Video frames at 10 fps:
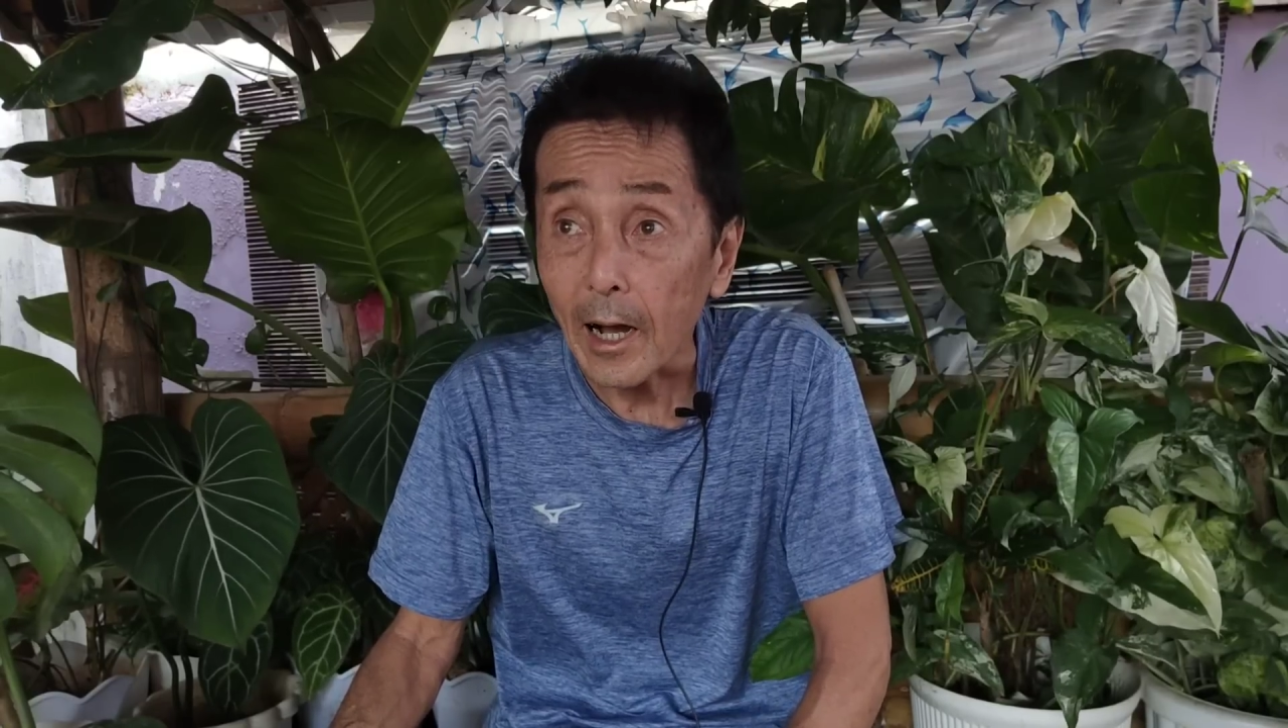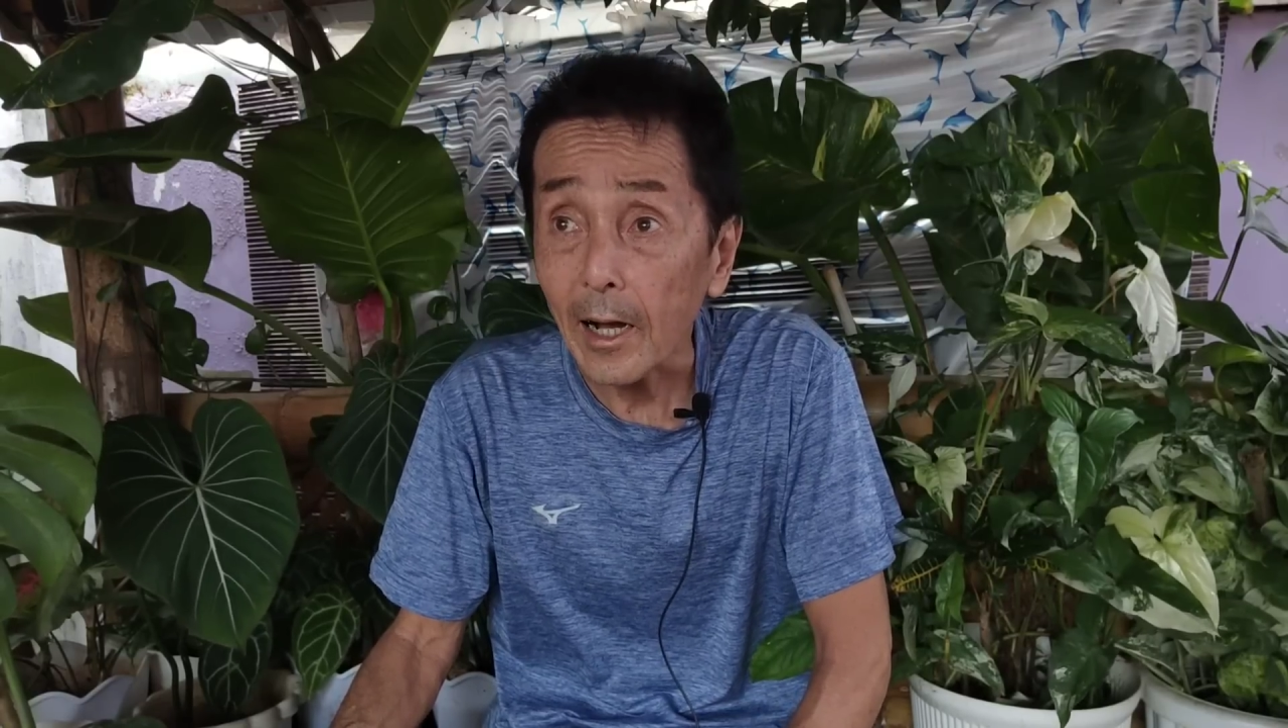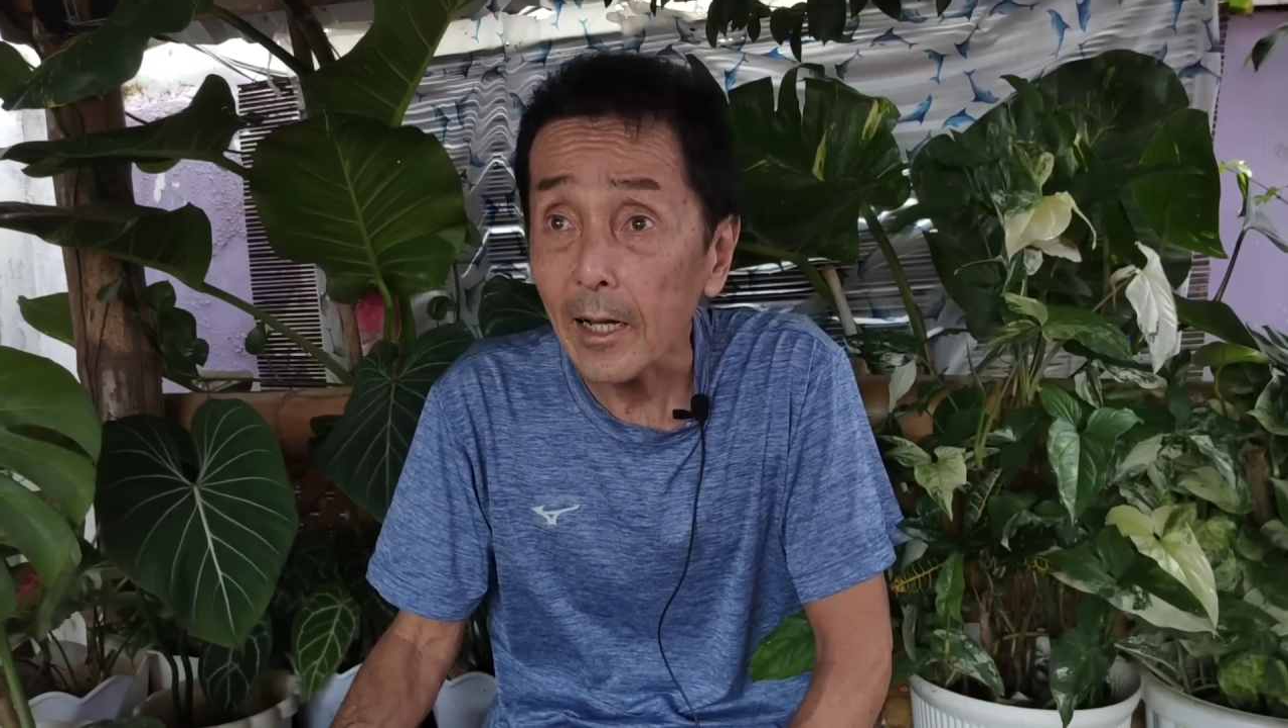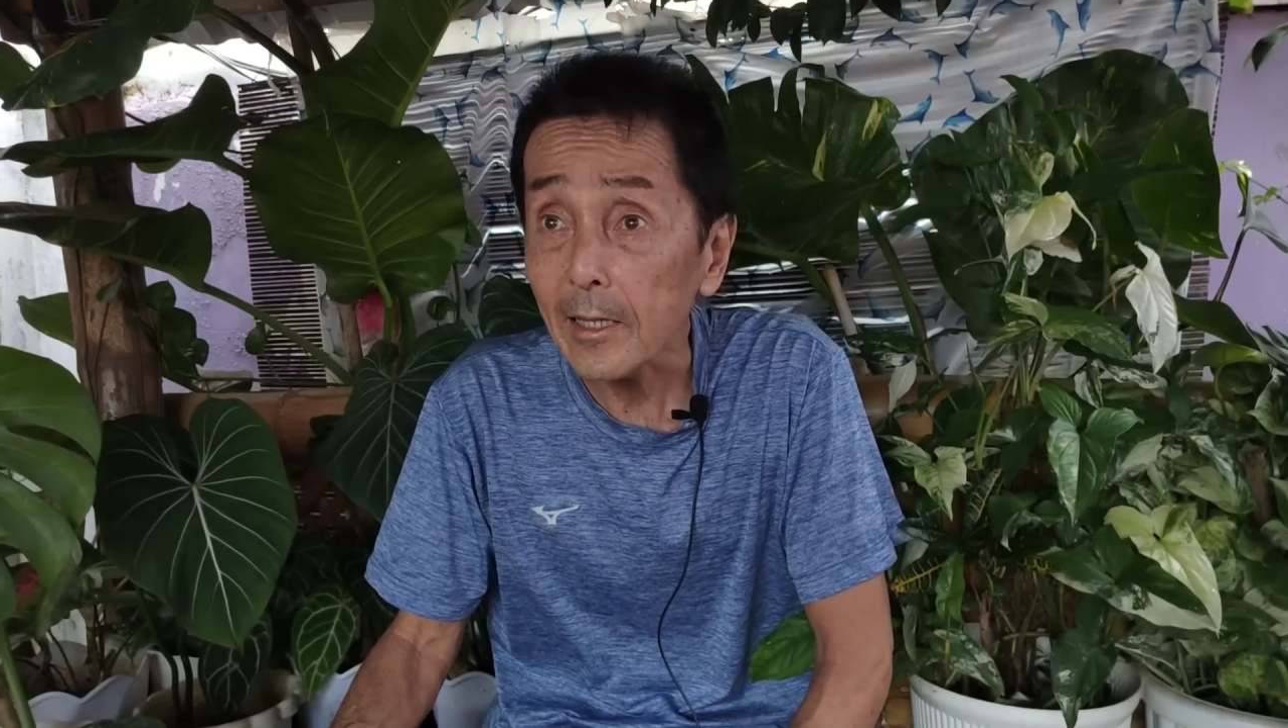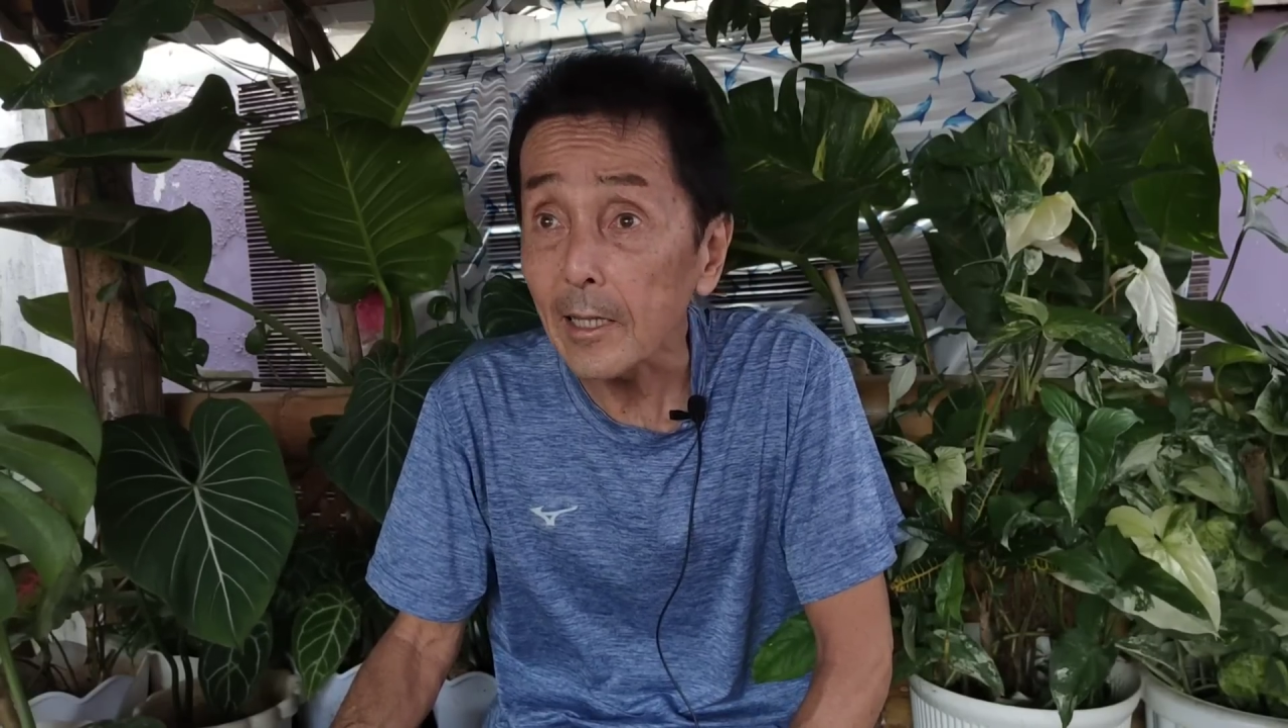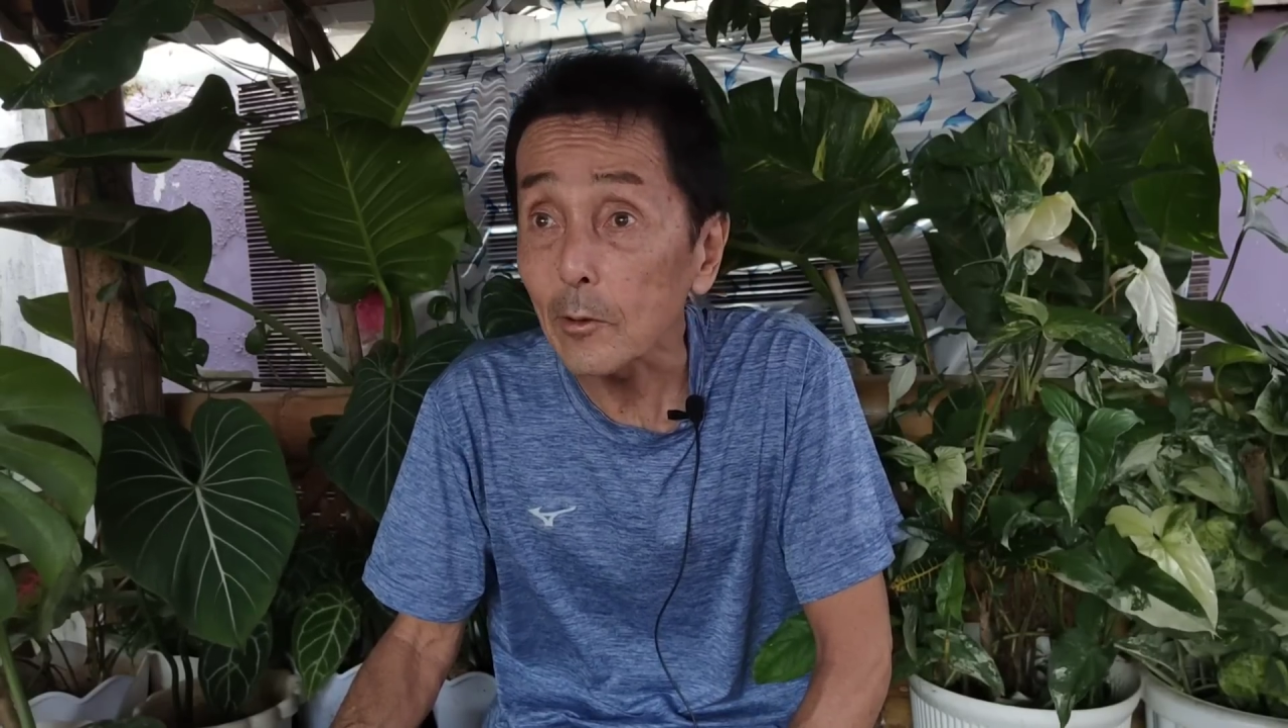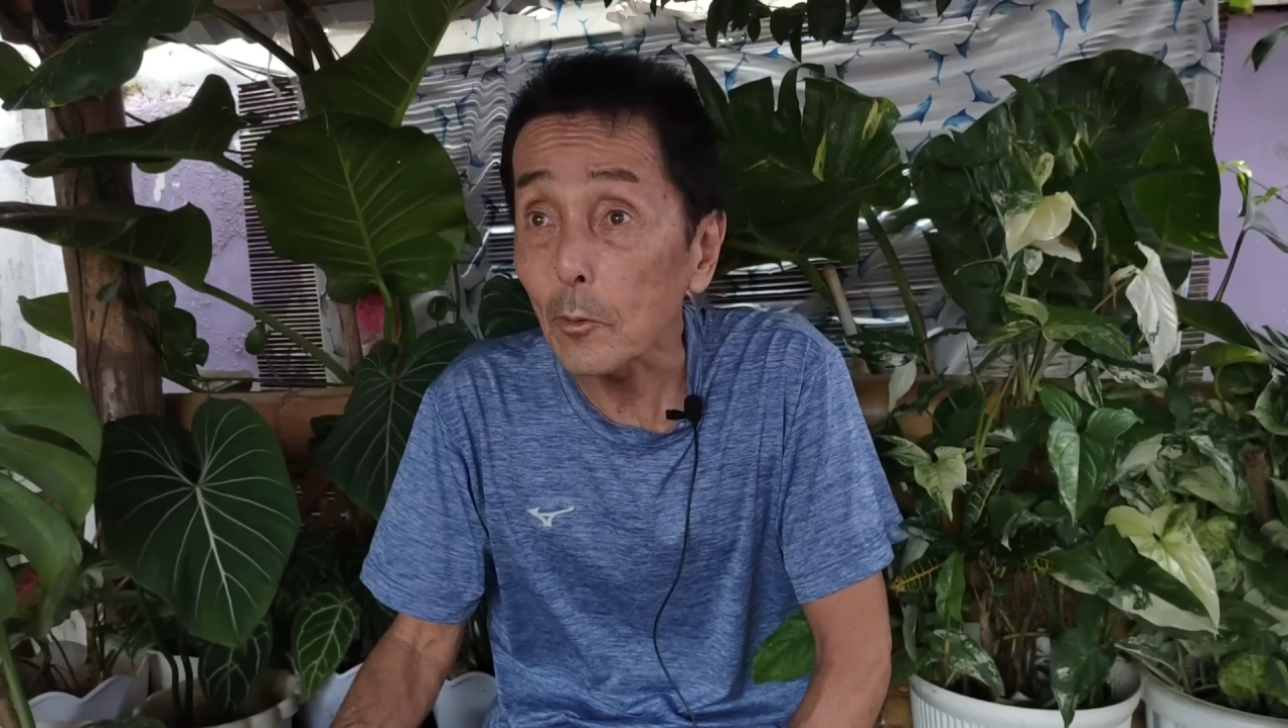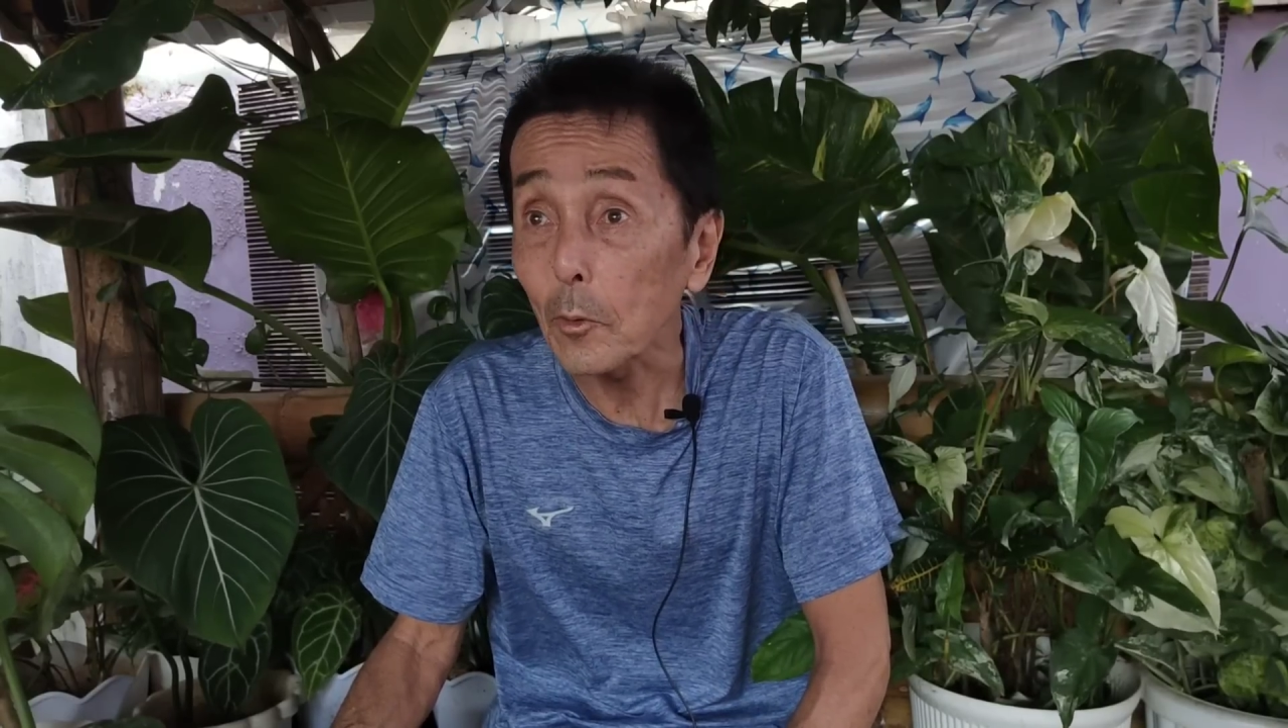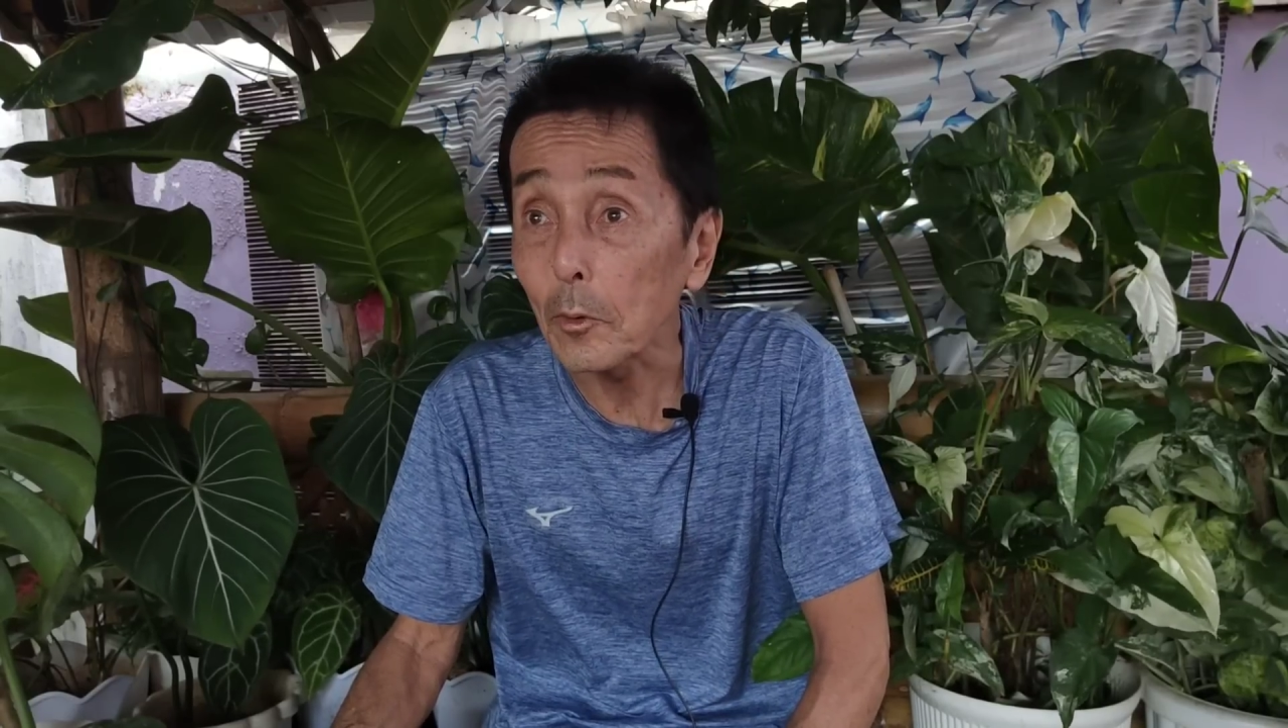上がったと